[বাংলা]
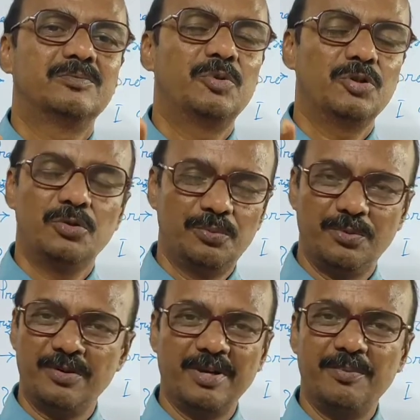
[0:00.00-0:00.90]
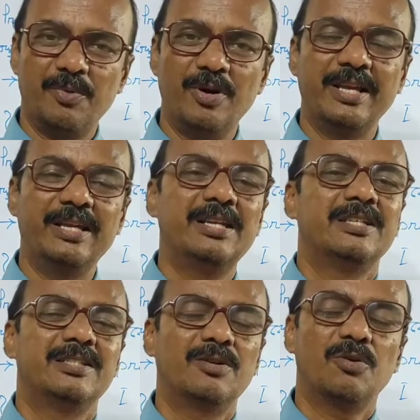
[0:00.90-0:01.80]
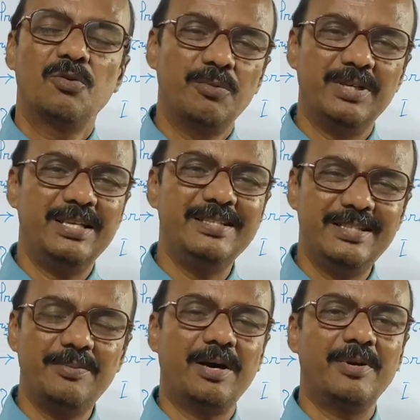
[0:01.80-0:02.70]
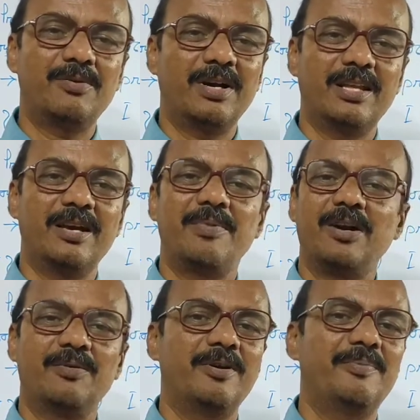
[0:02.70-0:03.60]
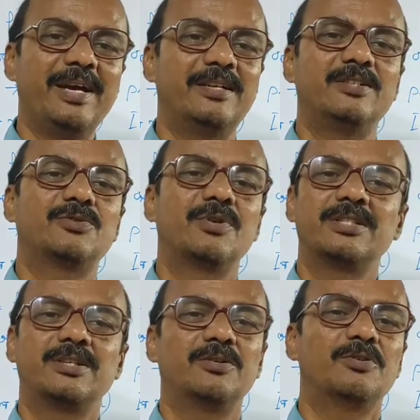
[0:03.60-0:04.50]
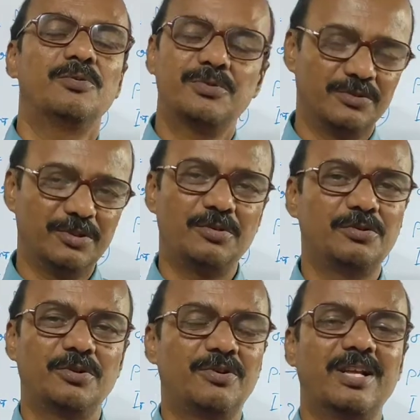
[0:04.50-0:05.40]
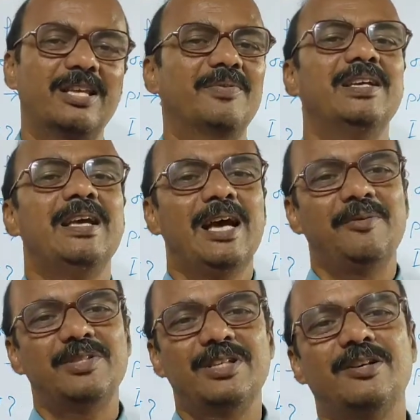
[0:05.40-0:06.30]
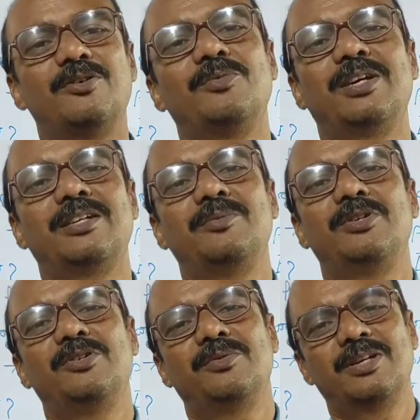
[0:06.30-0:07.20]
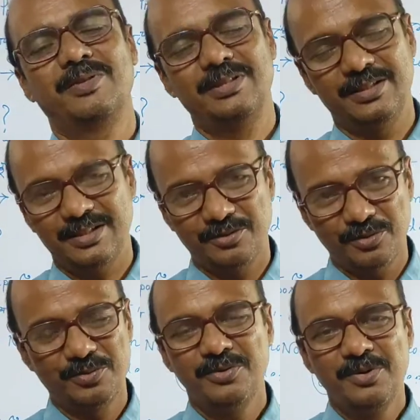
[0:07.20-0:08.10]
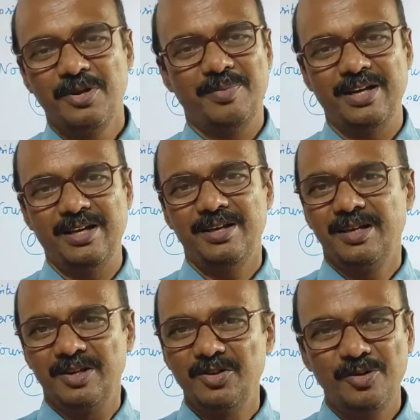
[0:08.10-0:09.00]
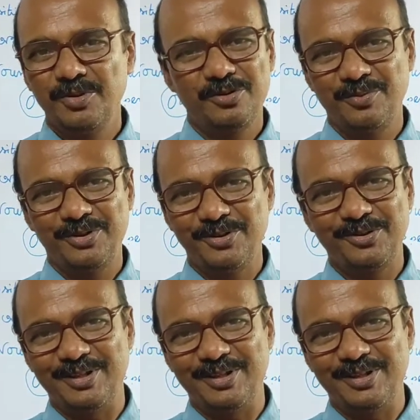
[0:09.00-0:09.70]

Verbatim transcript: প্রচুর পরিমাণে পড়ে সেগুলো খুব ইজিভাবে করা যায় ভালোভাবে প্র্যাকটিস করলে সেগুলো খুব সুন্দর উত্তর করা যাবে আমি সেরকমও একটা ভিডিও বানাবার চেষ্টা করব মানে নিয়মিত ভিডিও